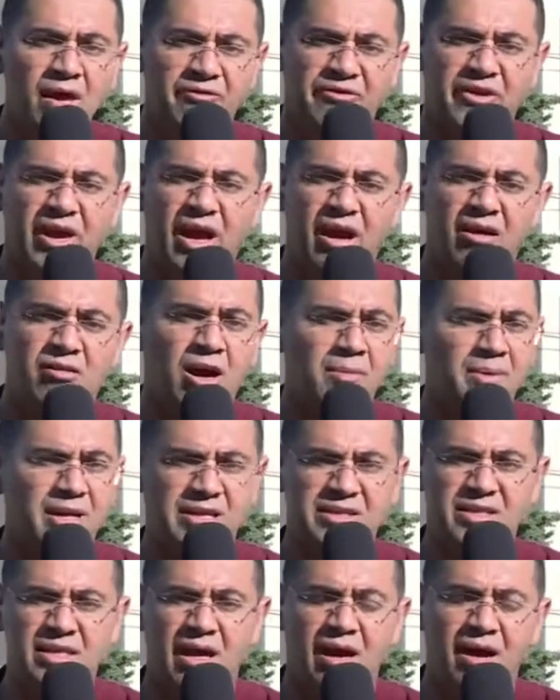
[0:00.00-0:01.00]
في أعقاب
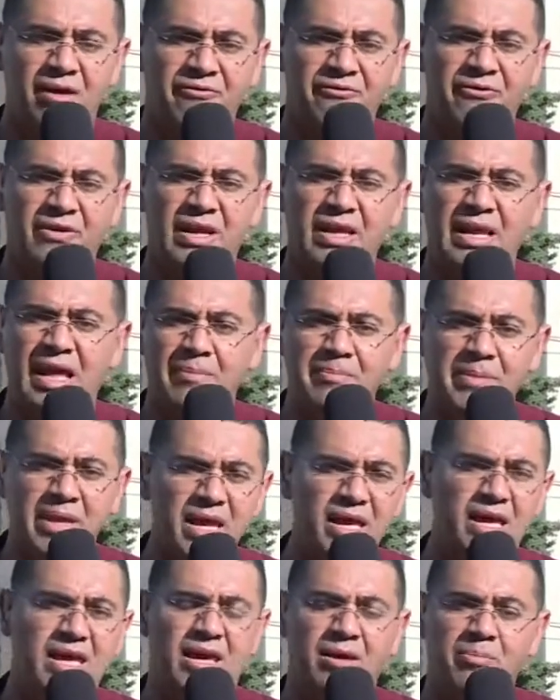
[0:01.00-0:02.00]
الاعتراف
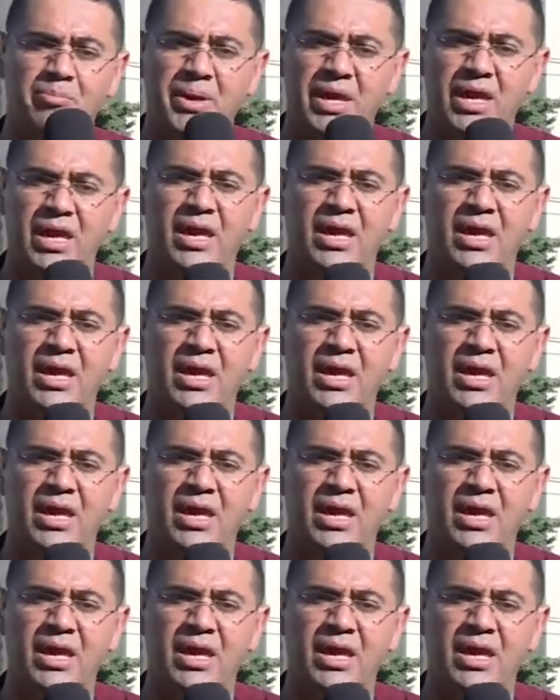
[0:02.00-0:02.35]
الأمريكي